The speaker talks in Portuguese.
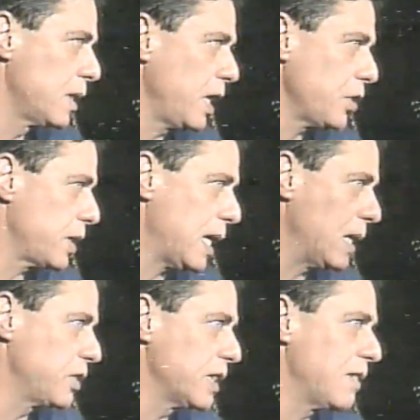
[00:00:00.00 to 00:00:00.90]

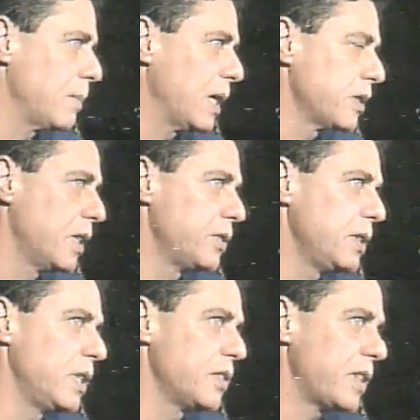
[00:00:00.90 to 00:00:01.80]
testado, já estava
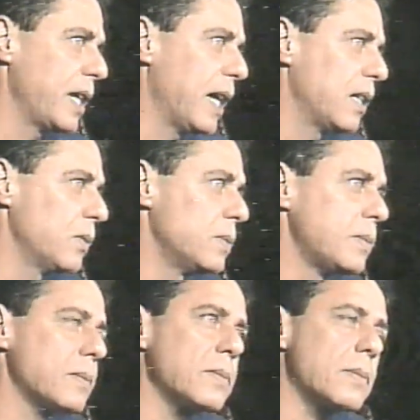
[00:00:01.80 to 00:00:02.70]
bastante ensaiado.
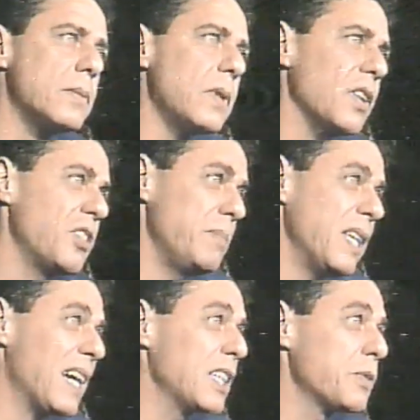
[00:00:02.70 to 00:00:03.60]
Se
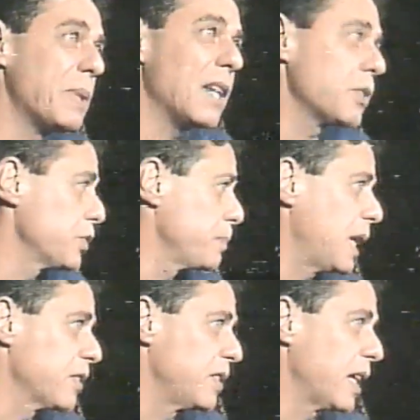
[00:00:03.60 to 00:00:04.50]
bem cada espaço é um
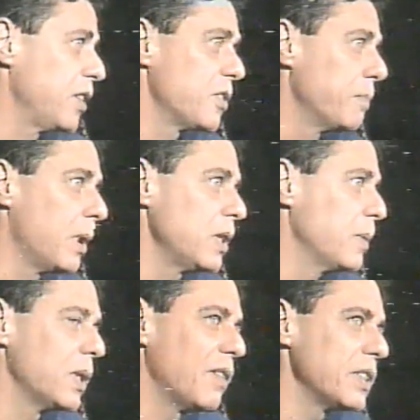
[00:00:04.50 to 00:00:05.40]
espaço, quer dizer, aqui em São Paulo é
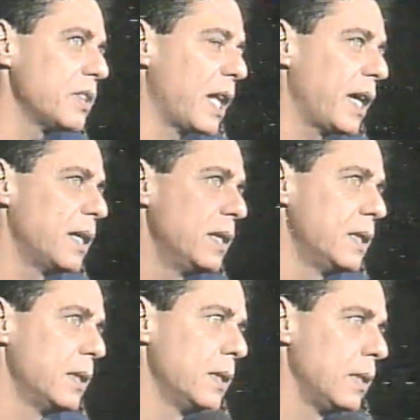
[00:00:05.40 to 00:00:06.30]
uma nova estreia.
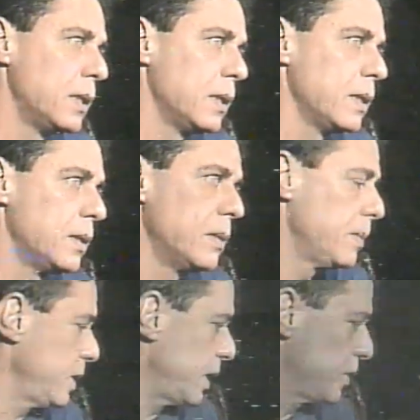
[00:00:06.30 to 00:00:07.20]
Mas é